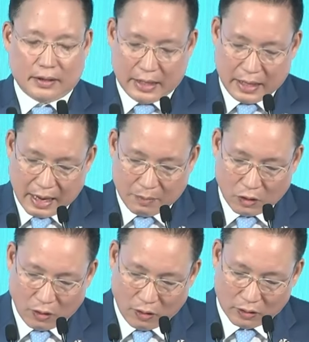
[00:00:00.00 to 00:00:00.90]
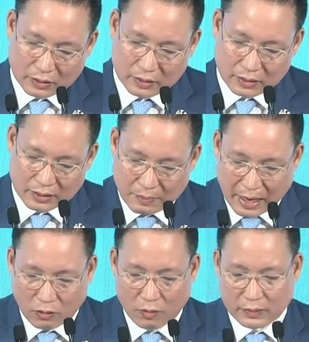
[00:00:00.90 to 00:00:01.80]
ในนามของส
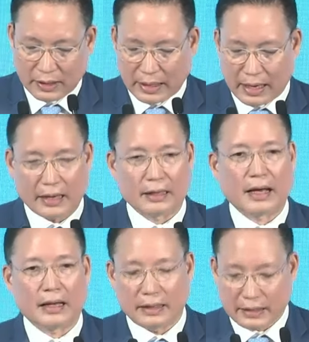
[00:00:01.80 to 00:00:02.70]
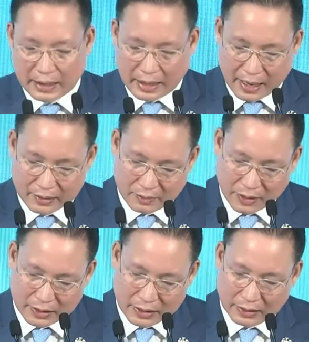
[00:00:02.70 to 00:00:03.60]
มาคมธนาคารไทยและธนาคารส
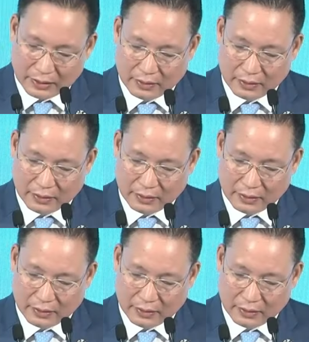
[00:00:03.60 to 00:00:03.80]
มาชิก